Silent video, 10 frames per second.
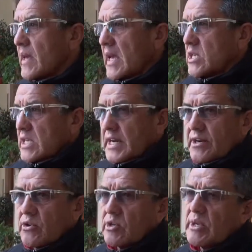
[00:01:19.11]
Ese es el
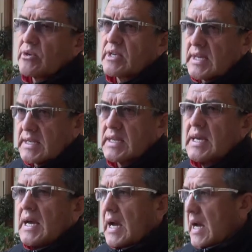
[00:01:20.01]
reconocimiento que se hace
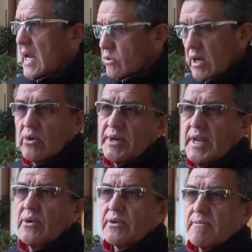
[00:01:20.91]
al actual
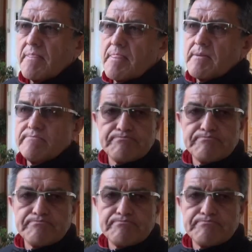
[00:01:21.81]
gobernador.